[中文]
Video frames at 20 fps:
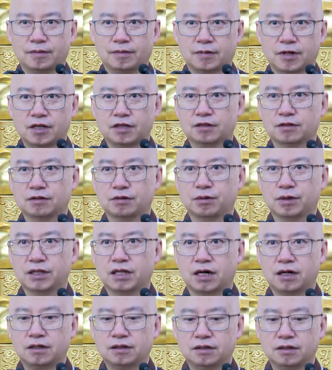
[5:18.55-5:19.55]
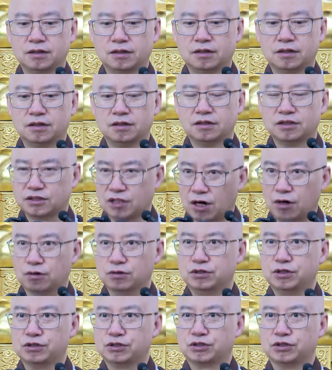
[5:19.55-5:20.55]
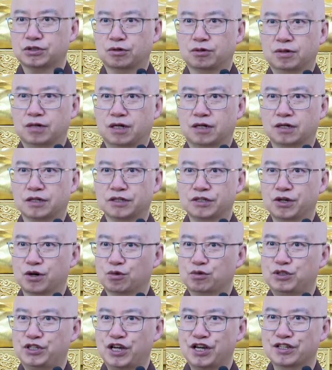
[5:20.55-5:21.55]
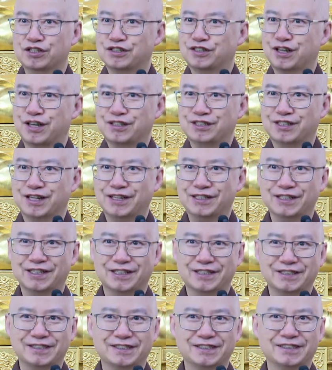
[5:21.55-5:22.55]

他就回答：“早就熟了，油欠筛筛呀。”